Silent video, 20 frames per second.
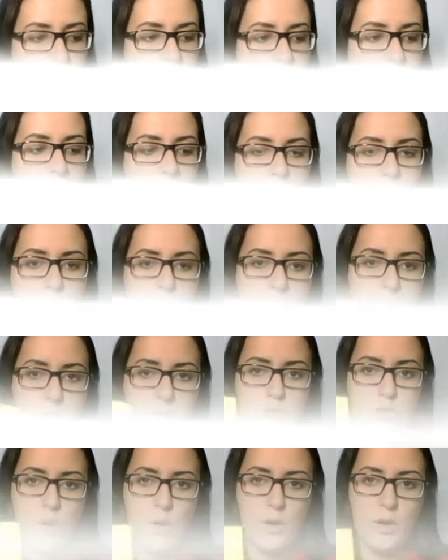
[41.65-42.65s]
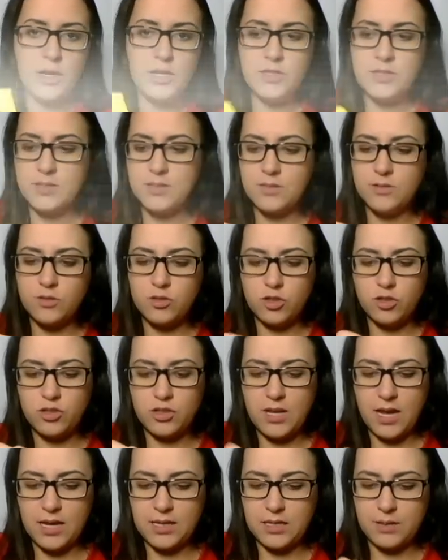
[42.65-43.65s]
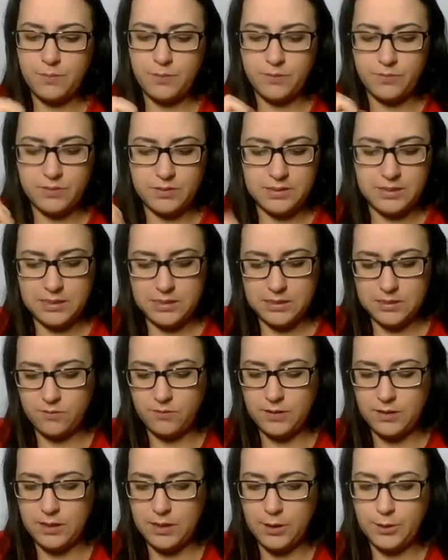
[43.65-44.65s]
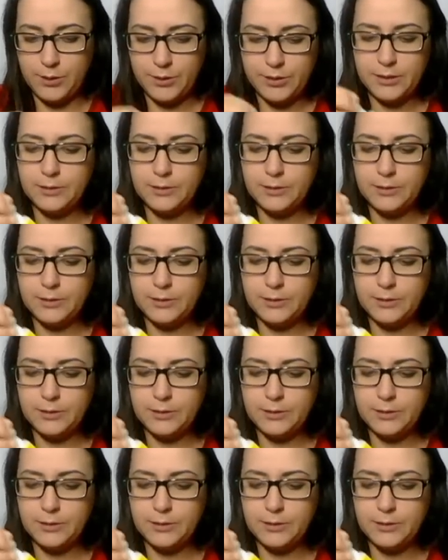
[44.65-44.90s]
A número 2, deixa eu tirar aqui pra vocês verem.